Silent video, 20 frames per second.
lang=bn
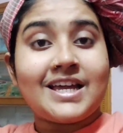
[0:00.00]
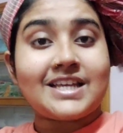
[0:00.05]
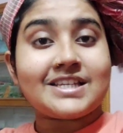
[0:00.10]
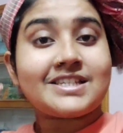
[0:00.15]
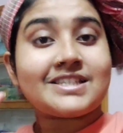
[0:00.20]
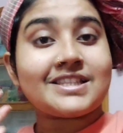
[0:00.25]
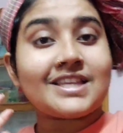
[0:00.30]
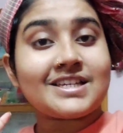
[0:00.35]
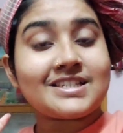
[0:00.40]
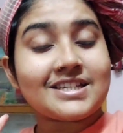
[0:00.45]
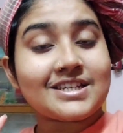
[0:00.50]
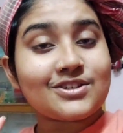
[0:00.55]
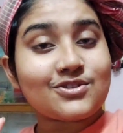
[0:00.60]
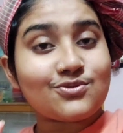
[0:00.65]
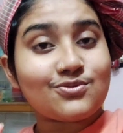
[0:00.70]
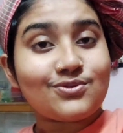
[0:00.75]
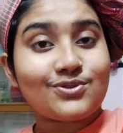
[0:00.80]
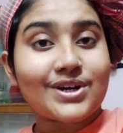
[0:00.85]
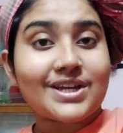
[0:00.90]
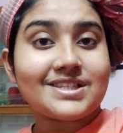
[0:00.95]
এসিতে এসে
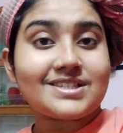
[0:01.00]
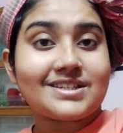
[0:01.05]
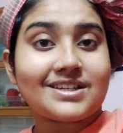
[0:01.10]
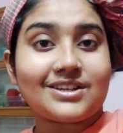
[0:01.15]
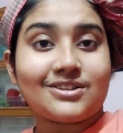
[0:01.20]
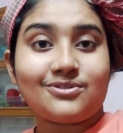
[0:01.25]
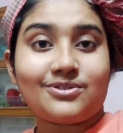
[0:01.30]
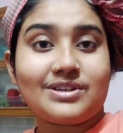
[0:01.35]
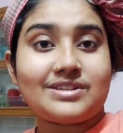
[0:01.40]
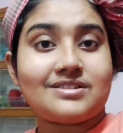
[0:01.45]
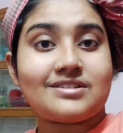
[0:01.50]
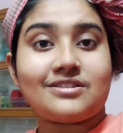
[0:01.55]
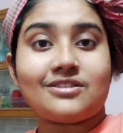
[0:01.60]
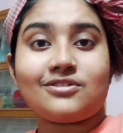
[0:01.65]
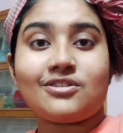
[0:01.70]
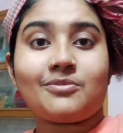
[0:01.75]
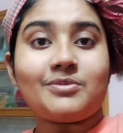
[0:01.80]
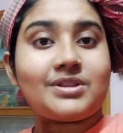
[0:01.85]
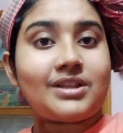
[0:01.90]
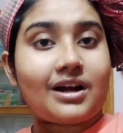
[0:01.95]
ঢুকেছি কিন্তু এসিতে
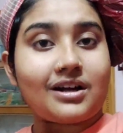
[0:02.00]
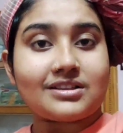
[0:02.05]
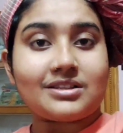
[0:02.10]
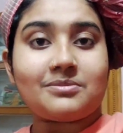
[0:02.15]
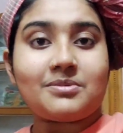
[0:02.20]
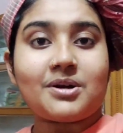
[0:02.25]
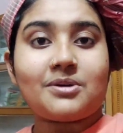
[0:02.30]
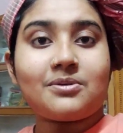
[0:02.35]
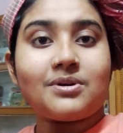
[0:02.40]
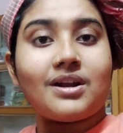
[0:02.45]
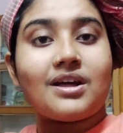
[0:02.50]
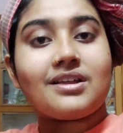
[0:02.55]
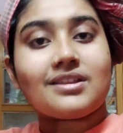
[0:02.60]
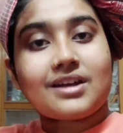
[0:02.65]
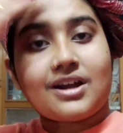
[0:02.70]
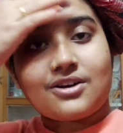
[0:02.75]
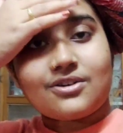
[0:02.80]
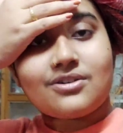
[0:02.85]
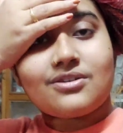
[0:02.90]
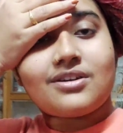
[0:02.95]
তো আমি থাকতে পারবো না
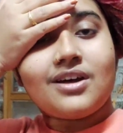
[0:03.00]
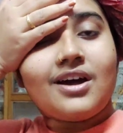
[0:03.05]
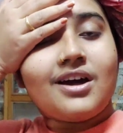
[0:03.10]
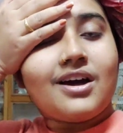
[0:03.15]
কারণ